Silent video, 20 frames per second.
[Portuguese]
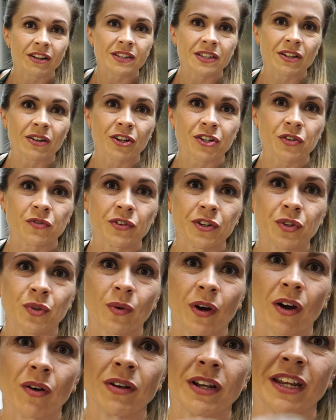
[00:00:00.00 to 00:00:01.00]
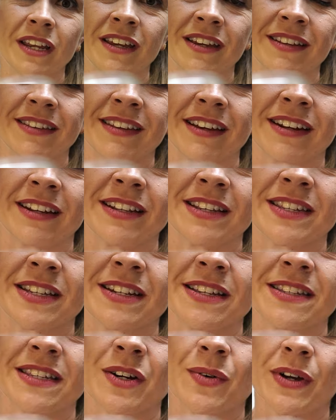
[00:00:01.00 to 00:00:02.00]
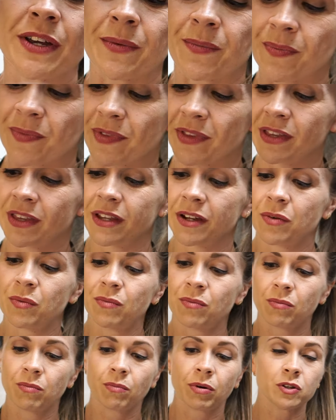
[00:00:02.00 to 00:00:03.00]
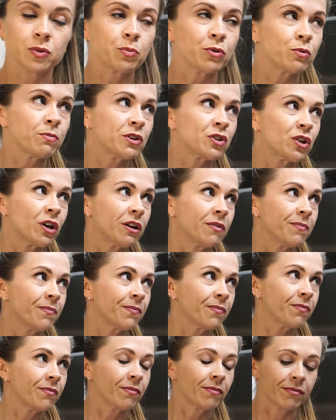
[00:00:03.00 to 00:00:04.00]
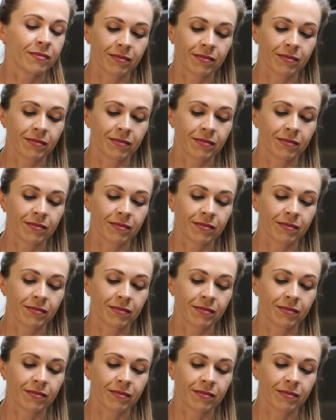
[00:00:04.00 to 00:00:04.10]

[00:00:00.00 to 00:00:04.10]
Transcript: nossa loja virtual, o link tá na descrição aí. Então, posso pôr uma só? Pode.